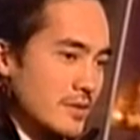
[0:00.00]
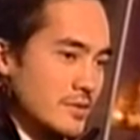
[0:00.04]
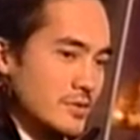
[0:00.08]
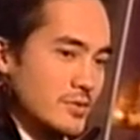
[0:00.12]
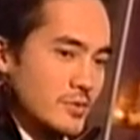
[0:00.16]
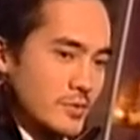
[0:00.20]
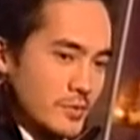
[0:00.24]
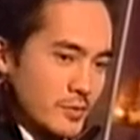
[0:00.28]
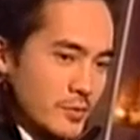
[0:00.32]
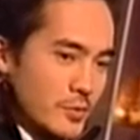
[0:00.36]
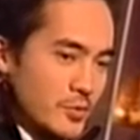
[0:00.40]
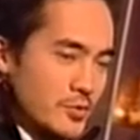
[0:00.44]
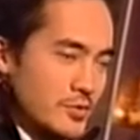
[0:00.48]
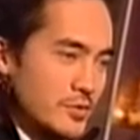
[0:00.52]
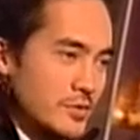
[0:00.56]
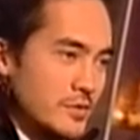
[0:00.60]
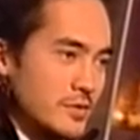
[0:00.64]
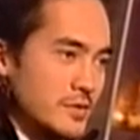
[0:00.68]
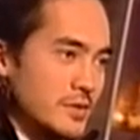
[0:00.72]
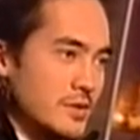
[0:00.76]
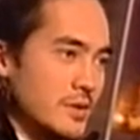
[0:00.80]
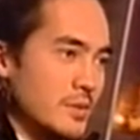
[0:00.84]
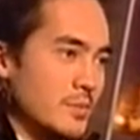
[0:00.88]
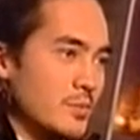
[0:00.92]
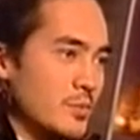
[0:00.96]
что хочется
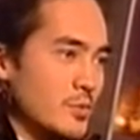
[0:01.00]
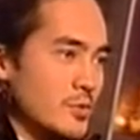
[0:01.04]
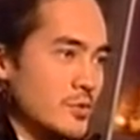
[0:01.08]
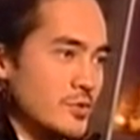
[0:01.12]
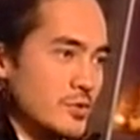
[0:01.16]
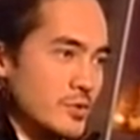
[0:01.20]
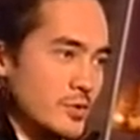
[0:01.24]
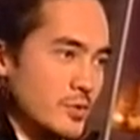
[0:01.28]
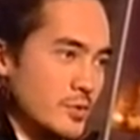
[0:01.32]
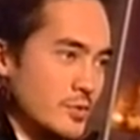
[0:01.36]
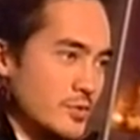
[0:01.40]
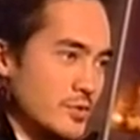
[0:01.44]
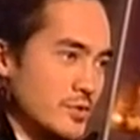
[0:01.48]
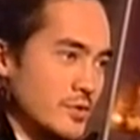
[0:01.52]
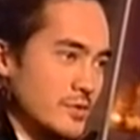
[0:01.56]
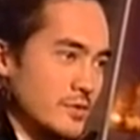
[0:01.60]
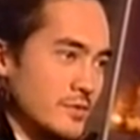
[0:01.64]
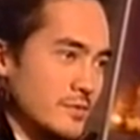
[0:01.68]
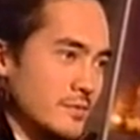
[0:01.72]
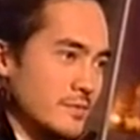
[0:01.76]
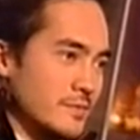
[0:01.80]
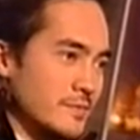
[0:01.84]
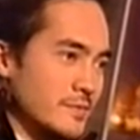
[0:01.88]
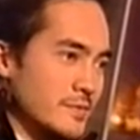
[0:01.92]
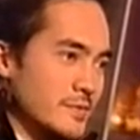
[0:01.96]
всегда больше,
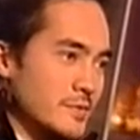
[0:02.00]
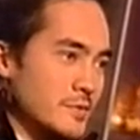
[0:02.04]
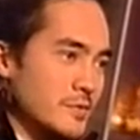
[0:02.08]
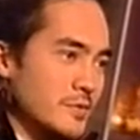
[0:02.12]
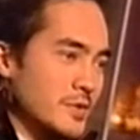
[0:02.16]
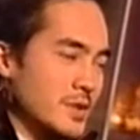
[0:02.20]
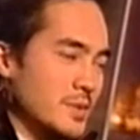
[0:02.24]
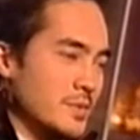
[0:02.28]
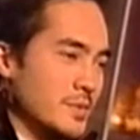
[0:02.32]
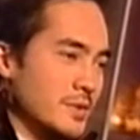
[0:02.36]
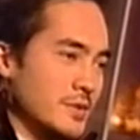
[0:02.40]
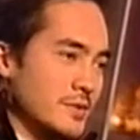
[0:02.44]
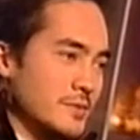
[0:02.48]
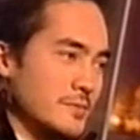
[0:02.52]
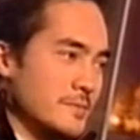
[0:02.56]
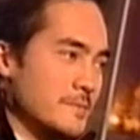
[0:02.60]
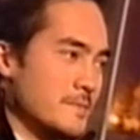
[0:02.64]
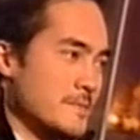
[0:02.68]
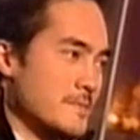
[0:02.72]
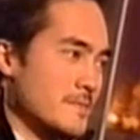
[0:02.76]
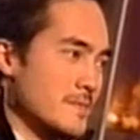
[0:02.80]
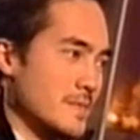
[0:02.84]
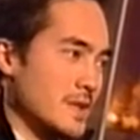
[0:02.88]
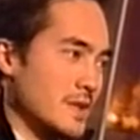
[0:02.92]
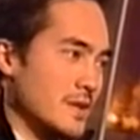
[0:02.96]
хочется все время
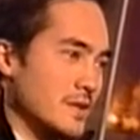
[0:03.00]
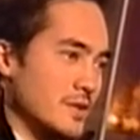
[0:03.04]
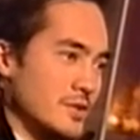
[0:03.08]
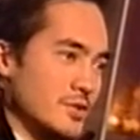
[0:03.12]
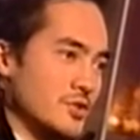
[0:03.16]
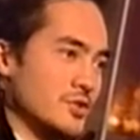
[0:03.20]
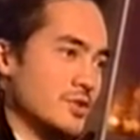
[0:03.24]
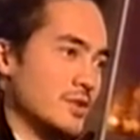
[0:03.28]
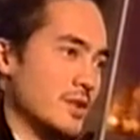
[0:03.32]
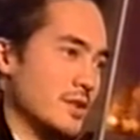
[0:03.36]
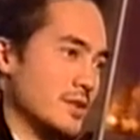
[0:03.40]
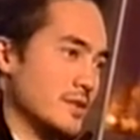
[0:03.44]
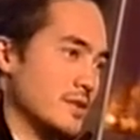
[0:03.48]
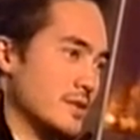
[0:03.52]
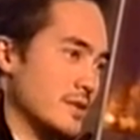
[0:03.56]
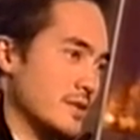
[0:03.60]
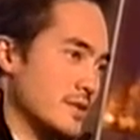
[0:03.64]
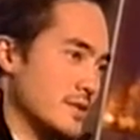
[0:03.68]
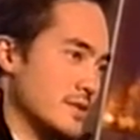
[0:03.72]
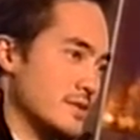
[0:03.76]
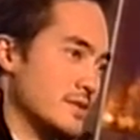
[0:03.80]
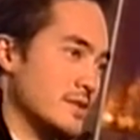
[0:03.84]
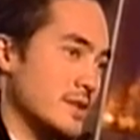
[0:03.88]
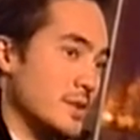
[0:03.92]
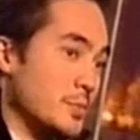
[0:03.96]
расширять
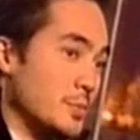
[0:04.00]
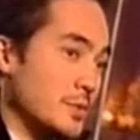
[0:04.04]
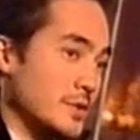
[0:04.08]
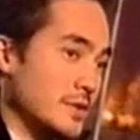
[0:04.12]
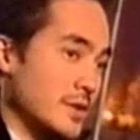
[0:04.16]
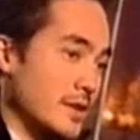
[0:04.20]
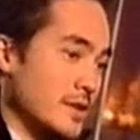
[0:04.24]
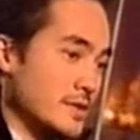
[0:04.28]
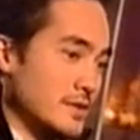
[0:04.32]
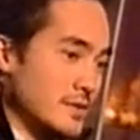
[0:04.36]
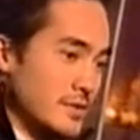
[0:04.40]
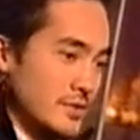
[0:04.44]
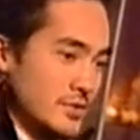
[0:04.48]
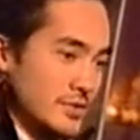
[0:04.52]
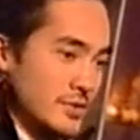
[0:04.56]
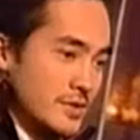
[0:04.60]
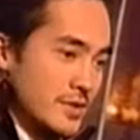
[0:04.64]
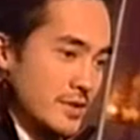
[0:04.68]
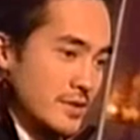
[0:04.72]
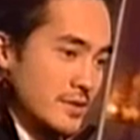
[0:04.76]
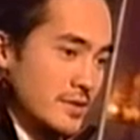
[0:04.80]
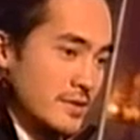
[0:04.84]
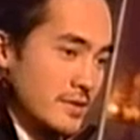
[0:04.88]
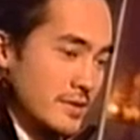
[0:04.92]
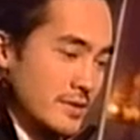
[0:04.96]
границы. Я пытаюсь
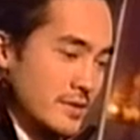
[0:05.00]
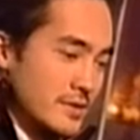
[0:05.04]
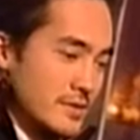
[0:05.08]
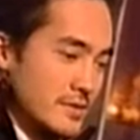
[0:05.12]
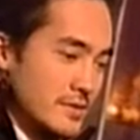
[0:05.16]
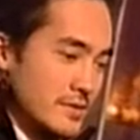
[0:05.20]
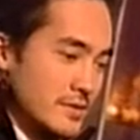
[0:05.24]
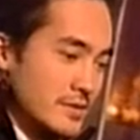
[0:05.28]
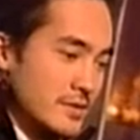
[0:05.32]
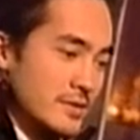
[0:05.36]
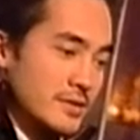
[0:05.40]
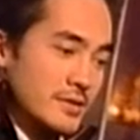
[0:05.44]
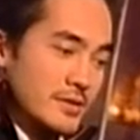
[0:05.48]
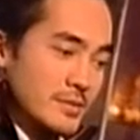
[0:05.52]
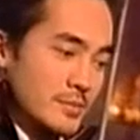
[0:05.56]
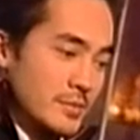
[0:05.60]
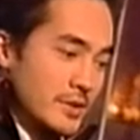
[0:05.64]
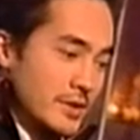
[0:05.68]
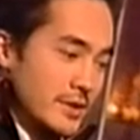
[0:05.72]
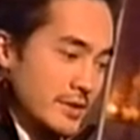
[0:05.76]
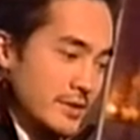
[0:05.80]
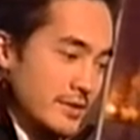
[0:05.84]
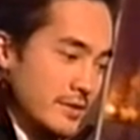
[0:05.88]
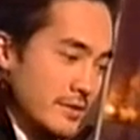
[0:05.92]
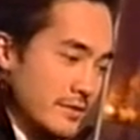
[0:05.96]
расширять границы. И
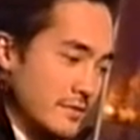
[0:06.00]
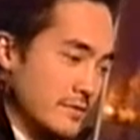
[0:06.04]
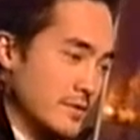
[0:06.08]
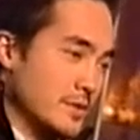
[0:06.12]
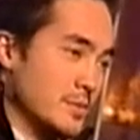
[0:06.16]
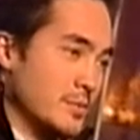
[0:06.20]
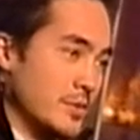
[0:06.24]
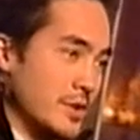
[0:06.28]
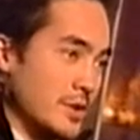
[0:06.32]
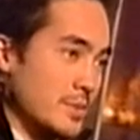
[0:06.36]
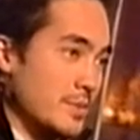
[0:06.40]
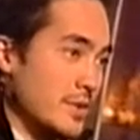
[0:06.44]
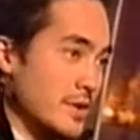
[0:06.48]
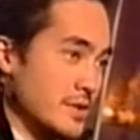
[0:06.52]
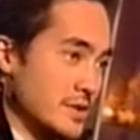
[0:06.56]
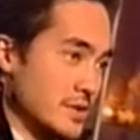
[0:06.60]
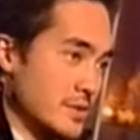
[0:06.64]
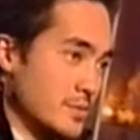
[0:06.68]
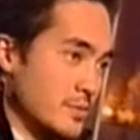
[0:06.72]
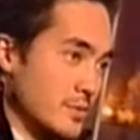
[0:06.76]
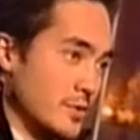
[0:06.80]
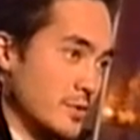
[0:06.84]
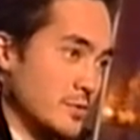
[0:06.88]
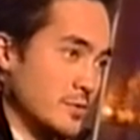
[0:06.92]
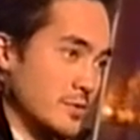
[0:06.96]
благодаря фильму
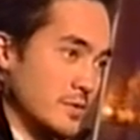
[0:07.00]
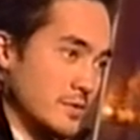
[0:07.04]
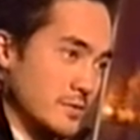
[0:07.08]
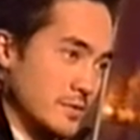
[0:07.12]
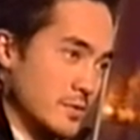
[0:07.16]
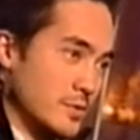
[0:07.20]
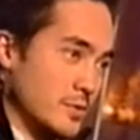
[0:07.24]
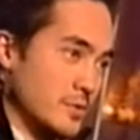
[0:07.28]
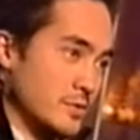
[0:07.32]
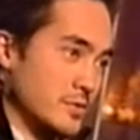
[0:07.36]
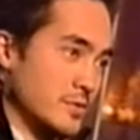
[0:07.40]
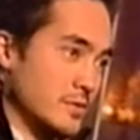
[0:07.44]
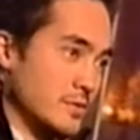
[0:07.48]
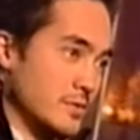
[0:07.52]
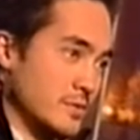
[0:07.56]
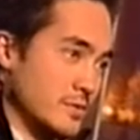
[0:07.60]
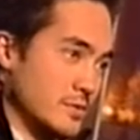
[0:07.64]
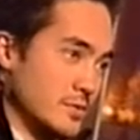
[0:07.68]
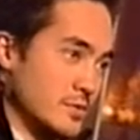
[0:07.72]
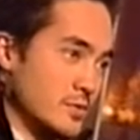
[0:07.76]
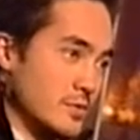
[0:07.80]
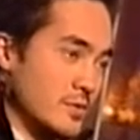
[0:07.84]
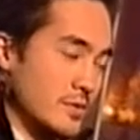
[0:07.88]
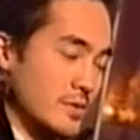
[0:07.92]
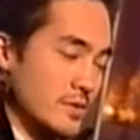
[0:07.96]
армянскому, который выходит
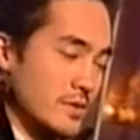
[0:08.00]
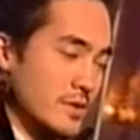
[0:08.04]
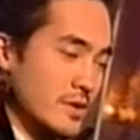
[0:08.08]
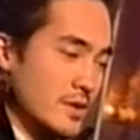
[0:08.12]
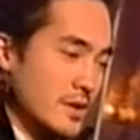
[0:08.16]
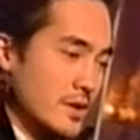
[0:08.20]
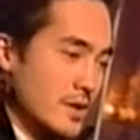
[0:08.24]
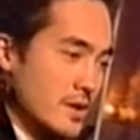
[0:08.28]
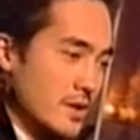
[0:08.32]
вот скоро,